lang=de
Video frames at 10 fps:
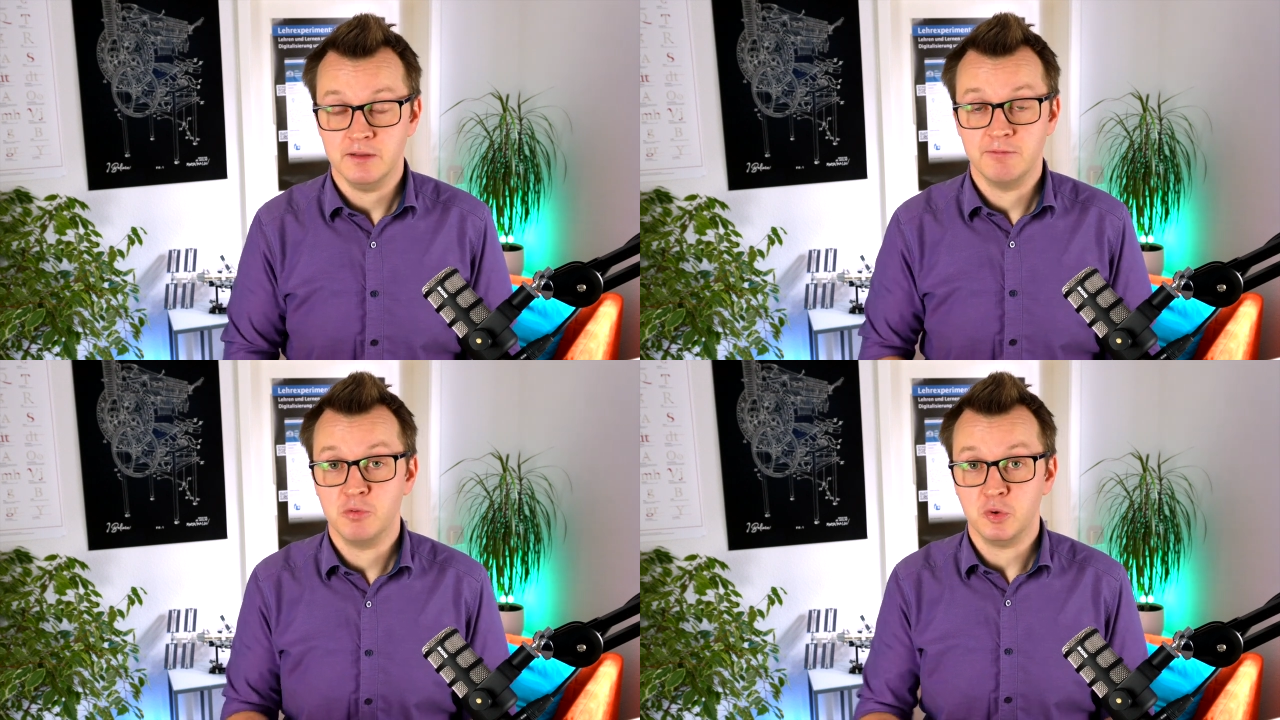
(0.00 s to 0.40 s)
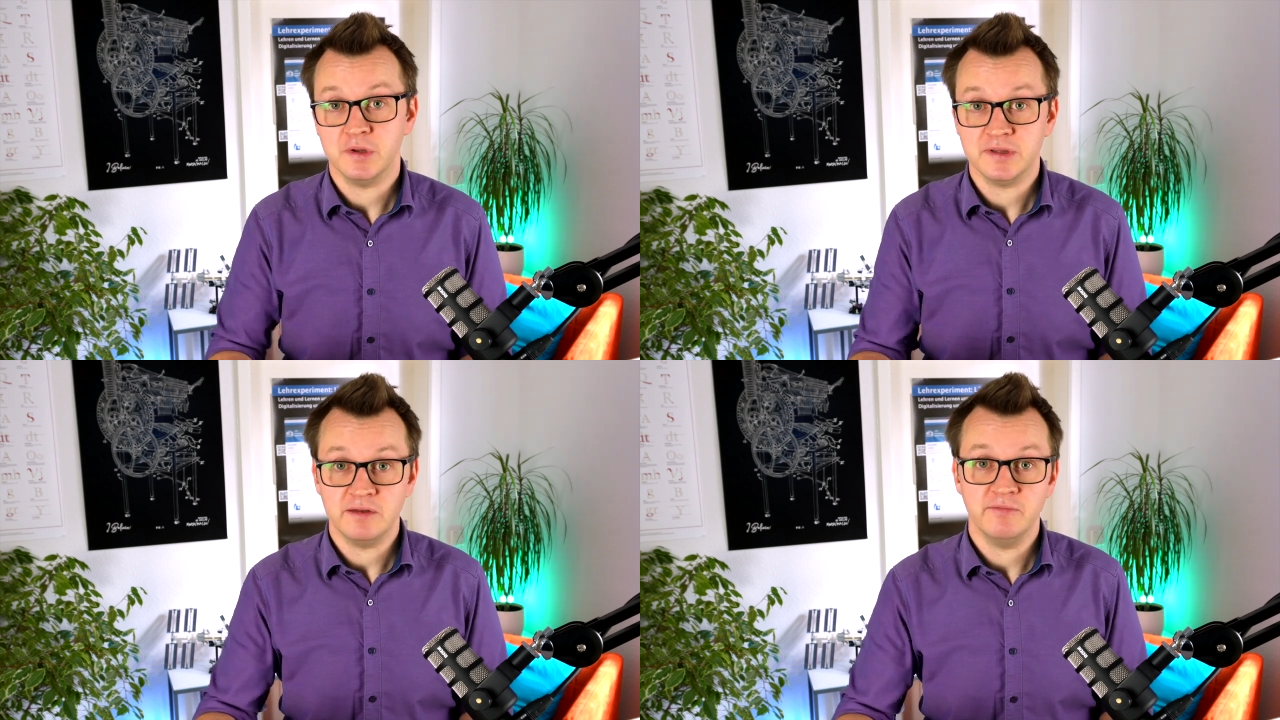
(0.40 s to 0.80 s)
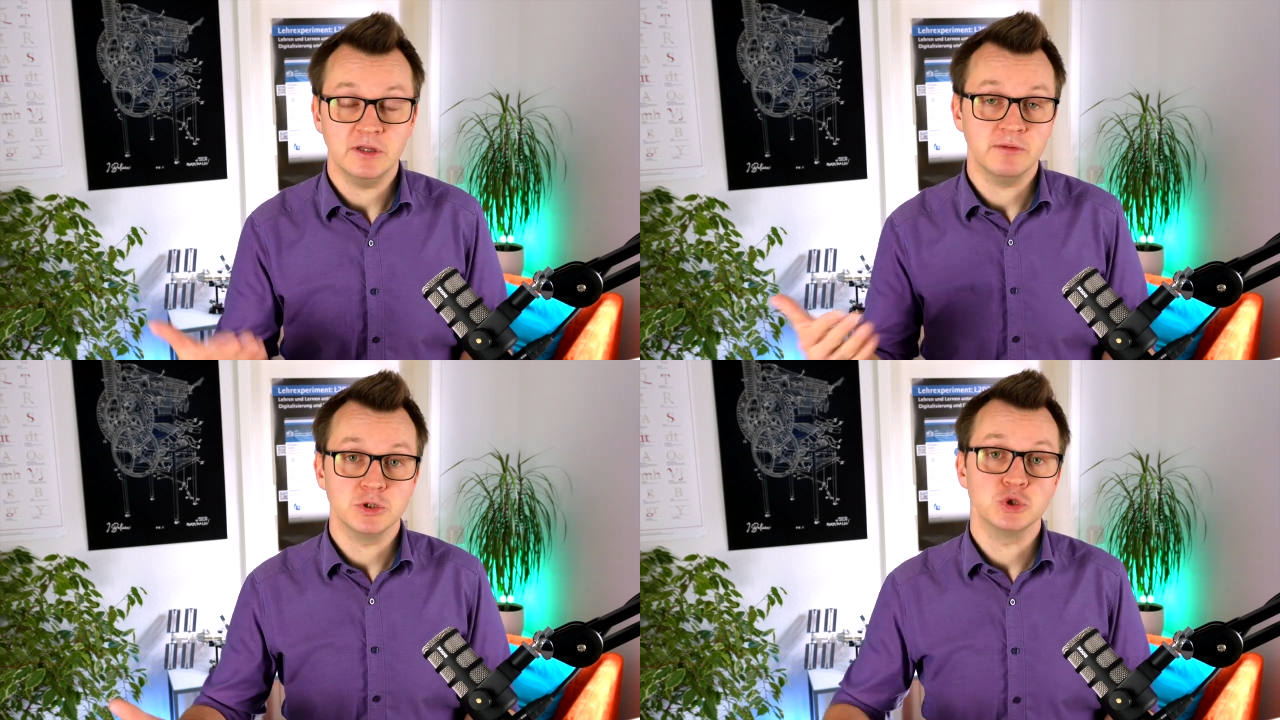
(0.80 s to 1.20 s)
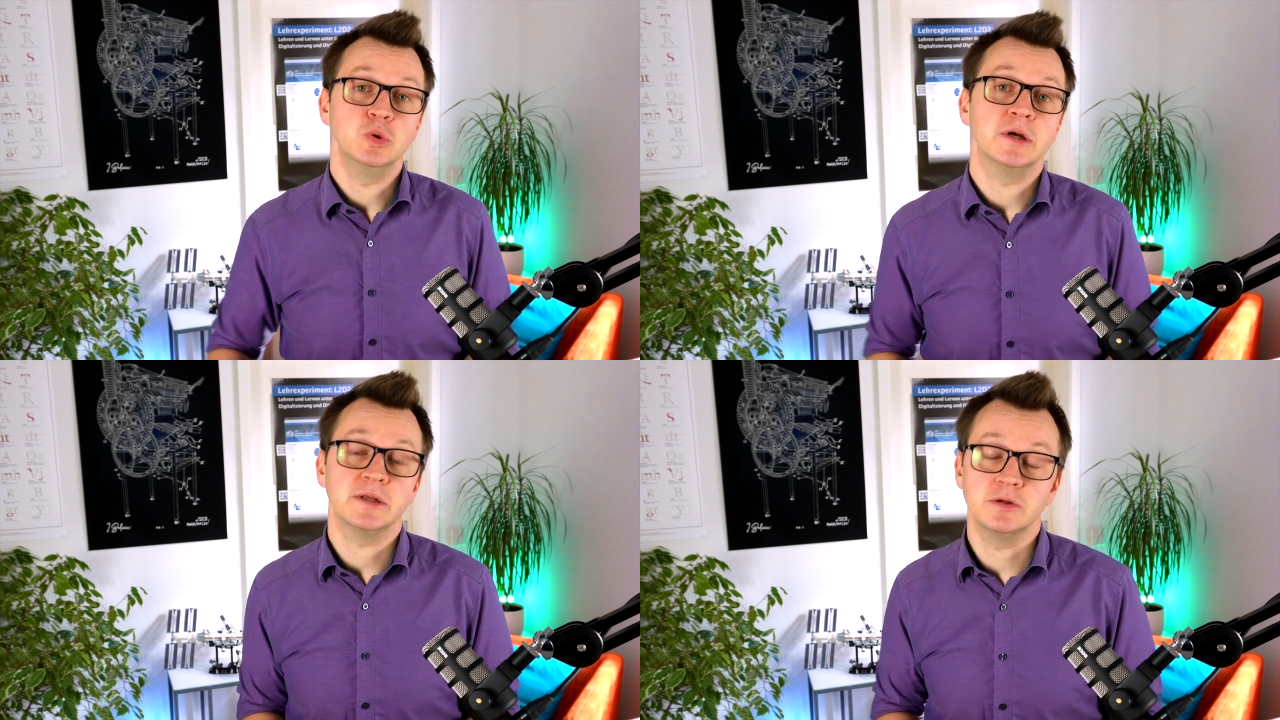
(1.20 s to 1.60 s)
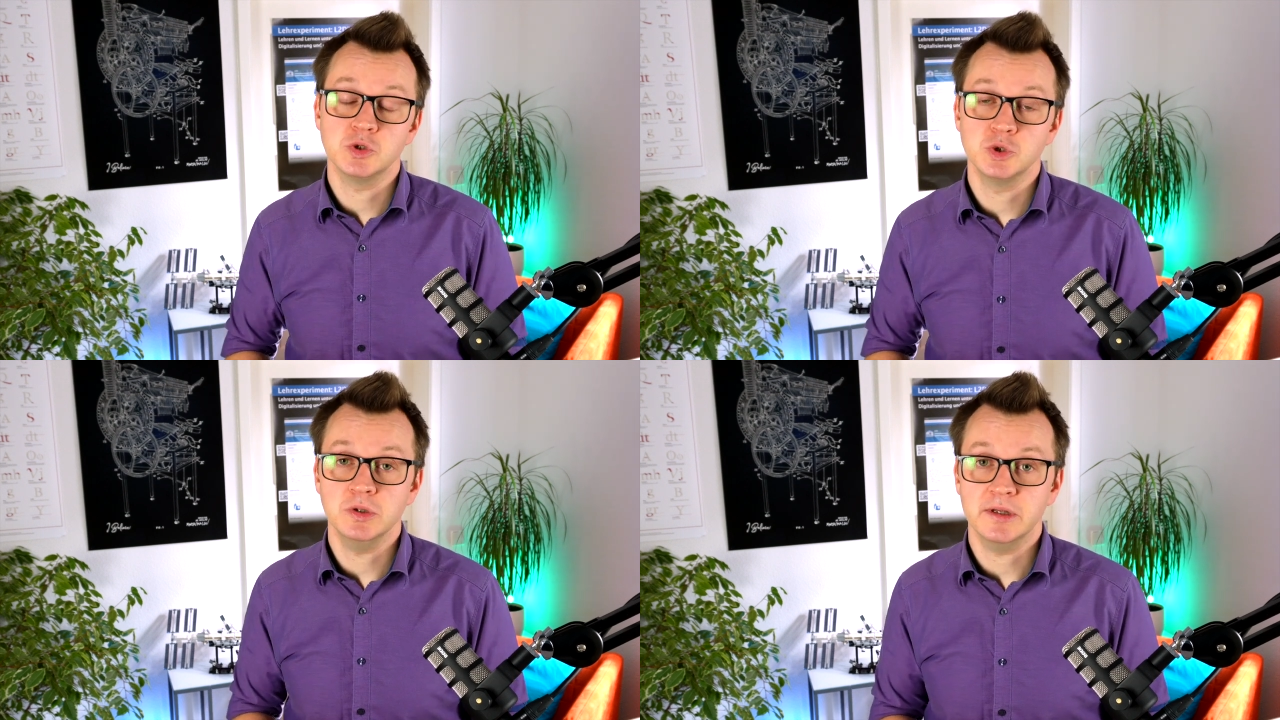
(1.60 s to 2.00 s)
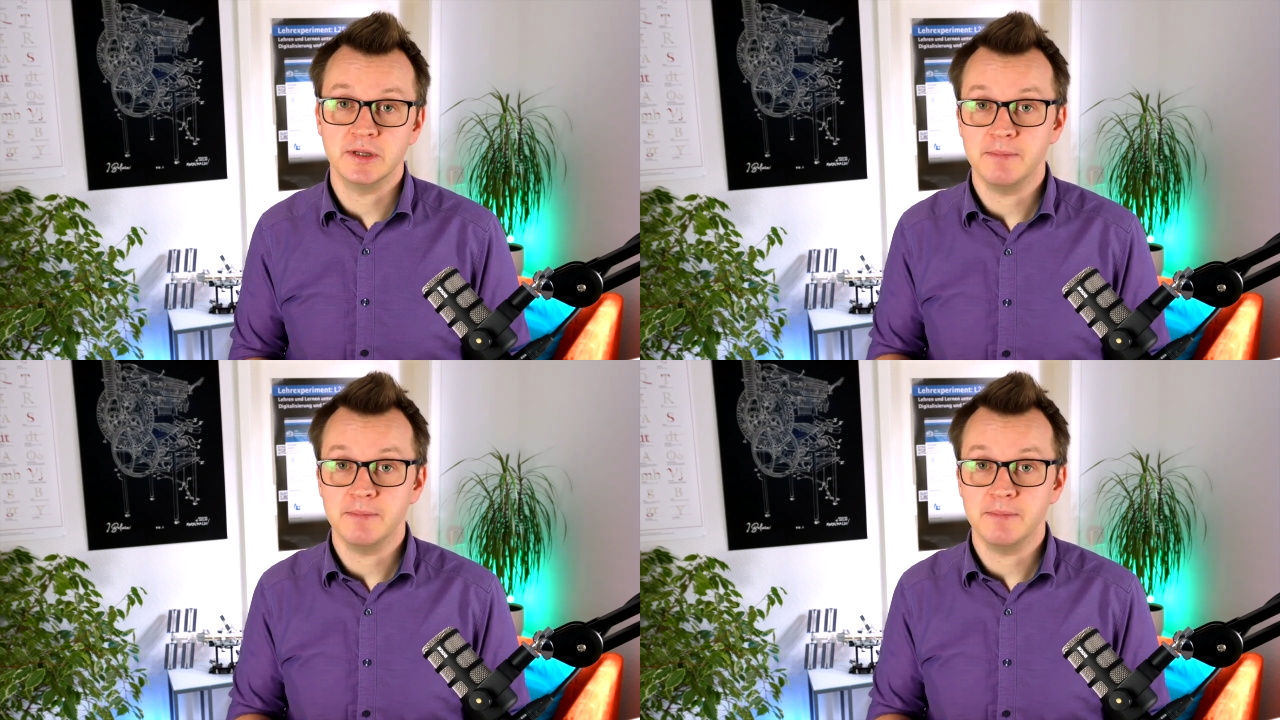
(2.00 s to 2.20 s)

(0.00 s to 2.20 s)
Insbesondere dann, wenn ich mit Schülerinnen und Schülern